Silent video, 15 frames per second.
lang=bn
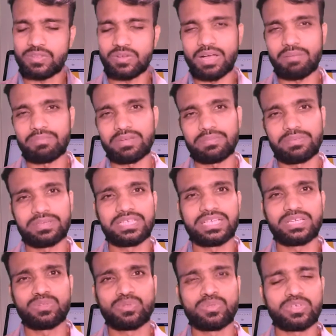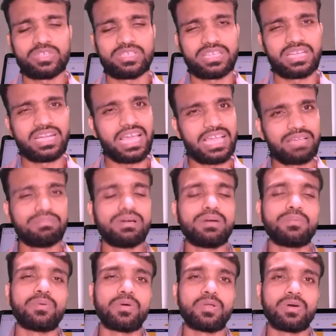তো আপনার পেজে কিন্তু দশ হাজার লাইক বা
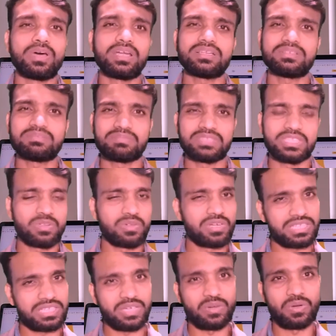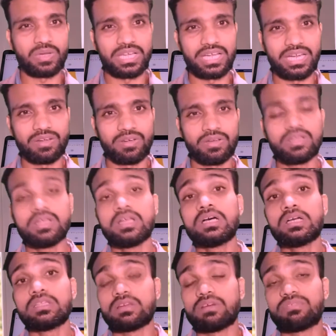ফলোয়ার যে কোনো একটা হয়ে গেল
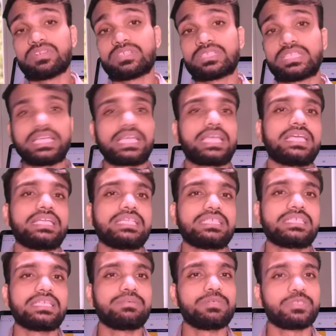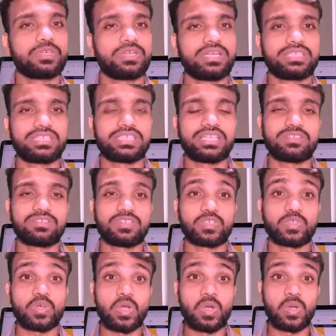তো আপনার সেকেন্ড যে বিষয়টা সেটা হচ্ছে
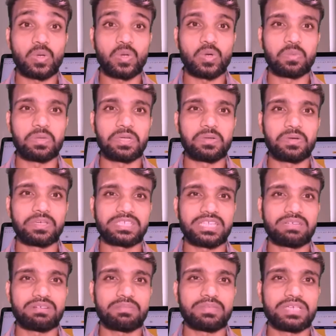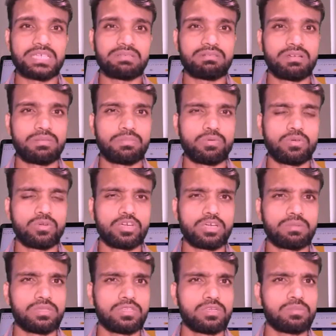ছয় লক্ষ মিনিট টাইম আপনি কীভাবে পূরণ
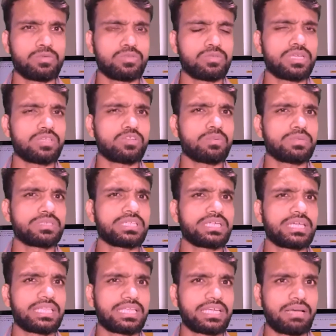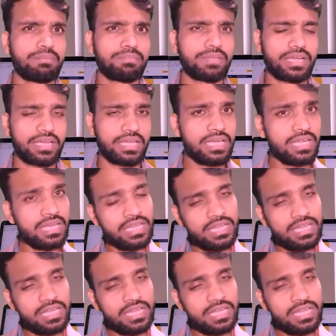করবেন তো বন্ধুরা তবে সেক্ষেত্রে আপনাকে